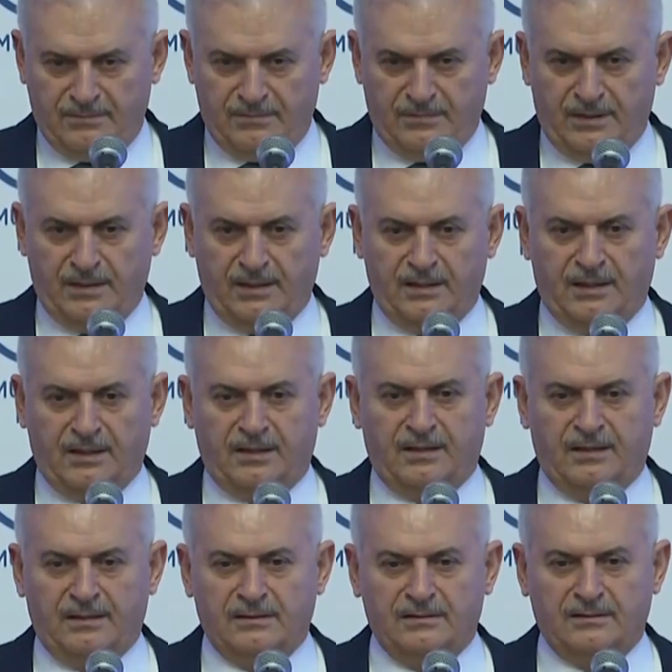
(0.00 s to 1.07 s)

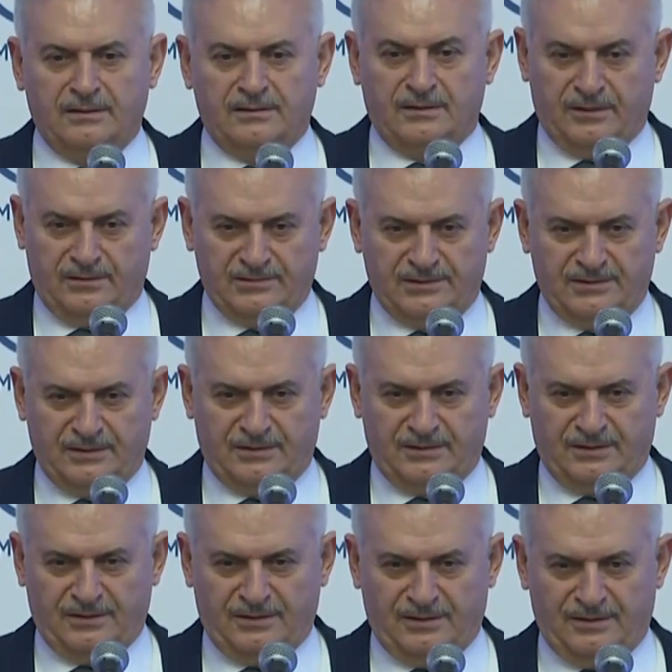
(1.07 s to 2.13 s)
MGK'nın da tavsiye
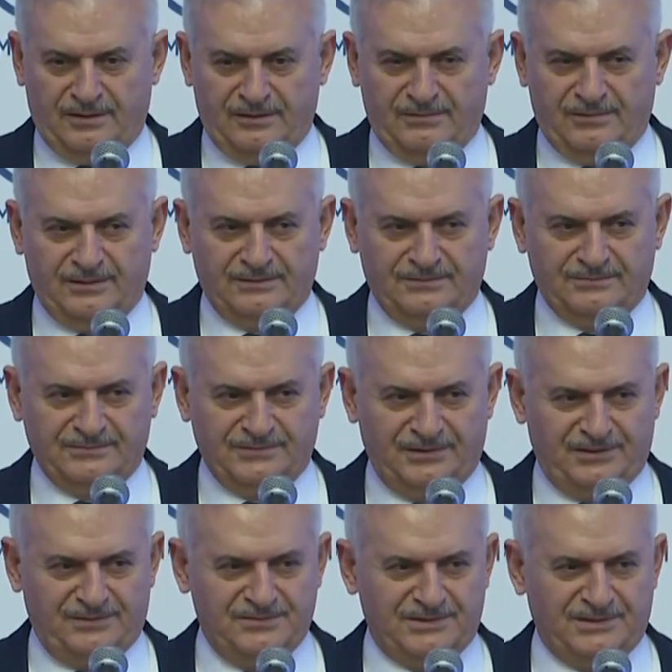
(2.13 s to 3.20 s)
kararları var.
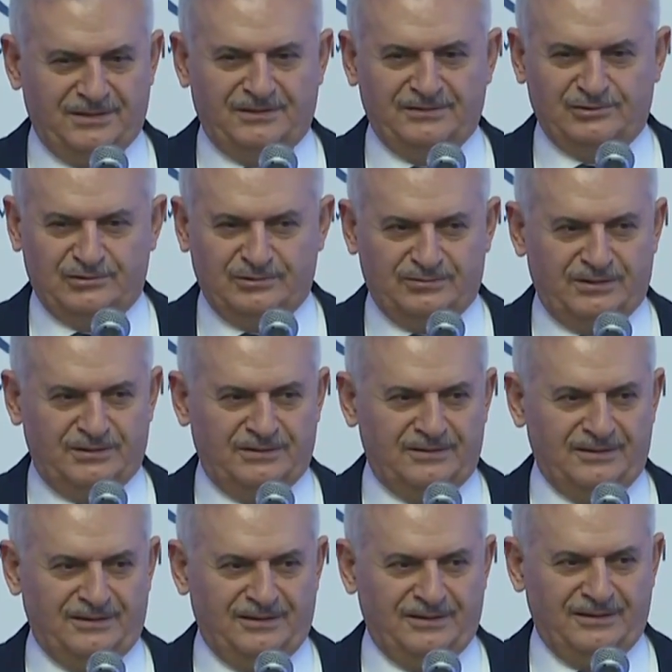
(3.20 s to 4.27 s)
28
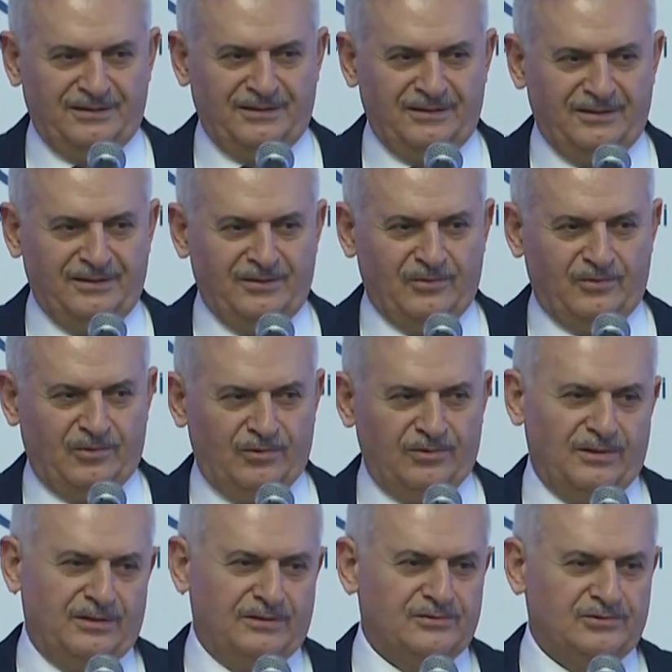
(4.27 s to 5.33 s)
Şubat'ta
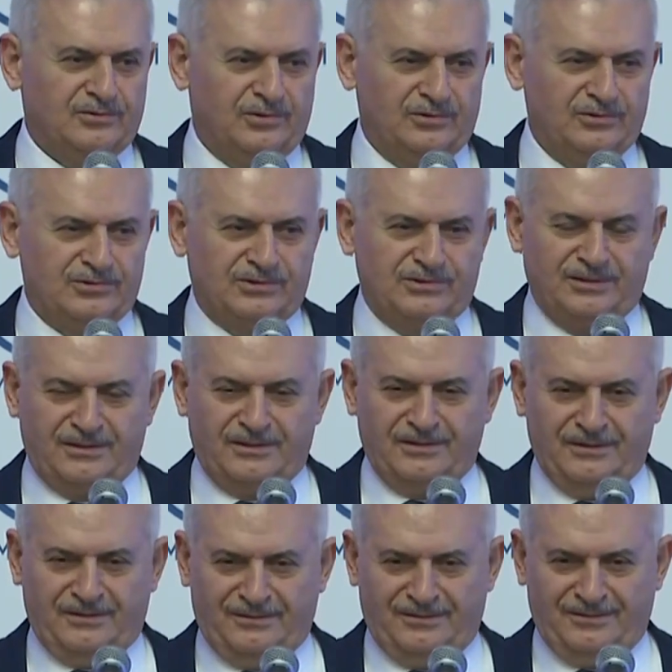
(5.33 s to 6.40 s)
onların
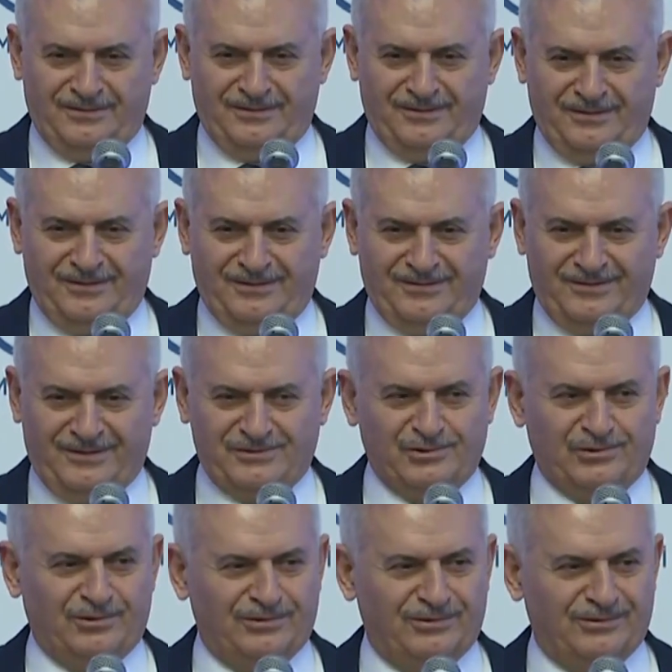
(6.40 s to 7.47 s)
sonuçlarını
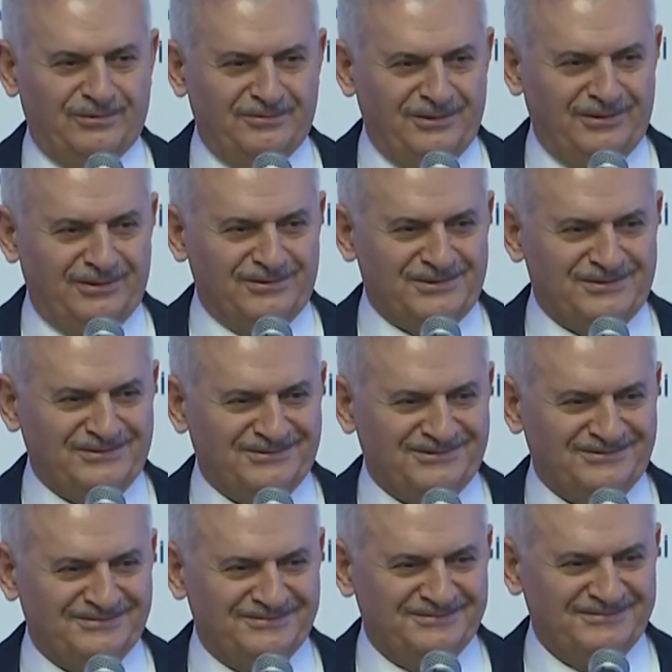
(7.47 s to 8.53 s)
nasıl olduğunu biliyorsunuz.